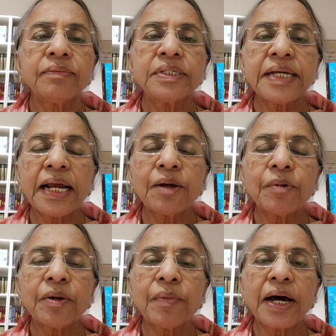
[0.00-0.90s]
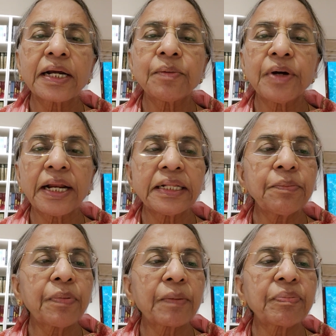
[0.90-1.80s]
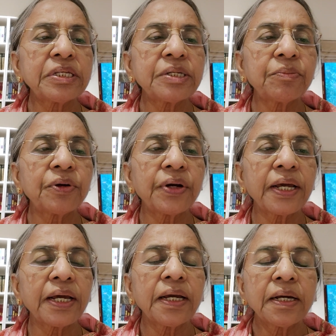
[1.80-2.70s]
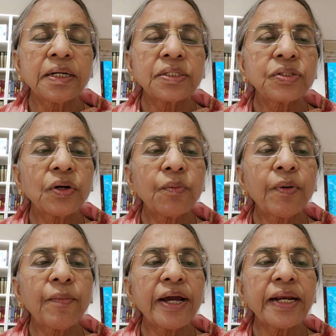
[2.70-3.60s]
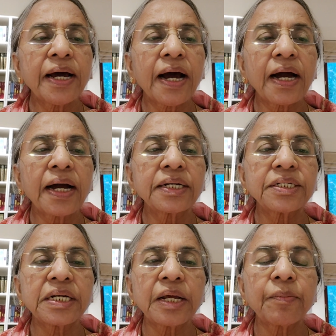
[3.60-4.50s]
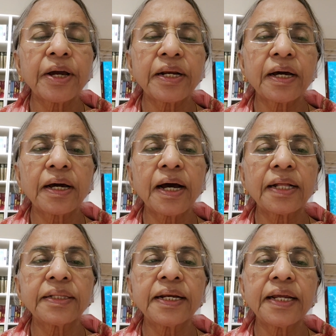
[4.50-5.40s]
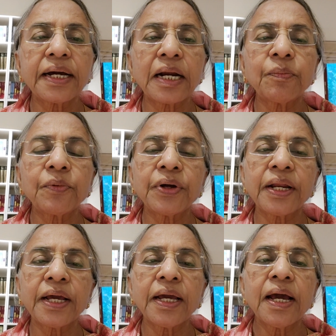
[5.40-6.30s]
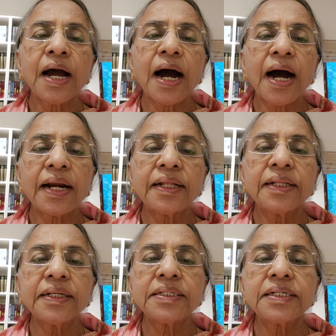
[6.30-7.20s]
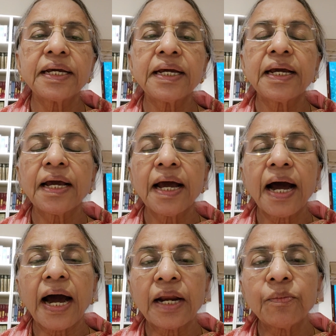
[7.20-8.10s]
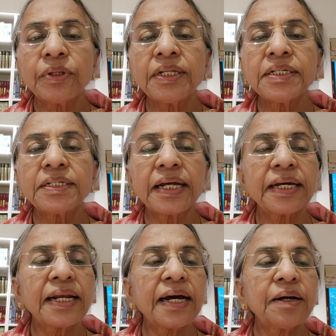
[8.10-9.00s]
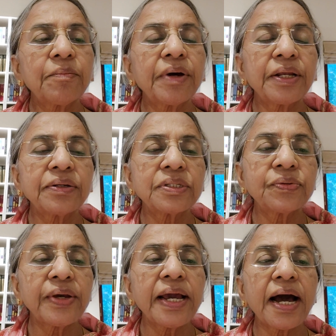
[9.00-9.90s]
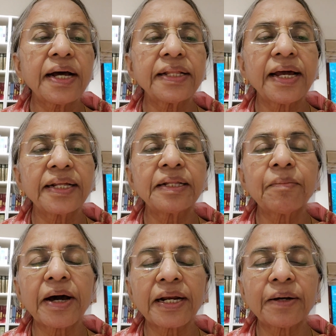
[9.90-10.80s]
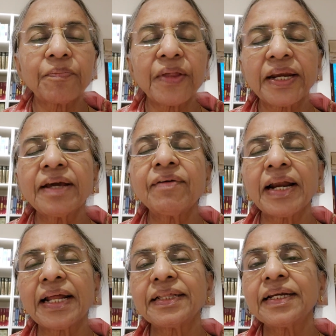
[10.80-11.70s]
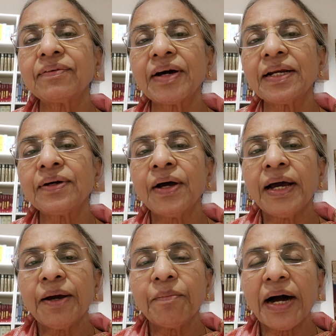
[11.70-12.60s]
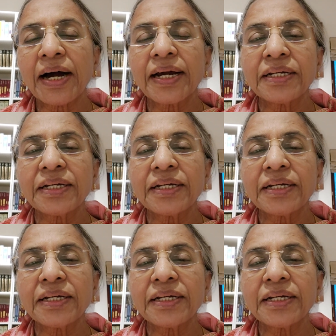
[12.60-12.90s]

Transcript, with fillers: విశాలమైన మార్గం అనేది ప్రపంచంలోని సులభమైన ఆకర్షణీయమైన అందరినీ కలుపుకొని ఆనందించే అనుమతించదగిన మరియు స్వీయ ఆధారిత మార్గం అంటే వాళ్ళంతటి వాళ్ళు బాగా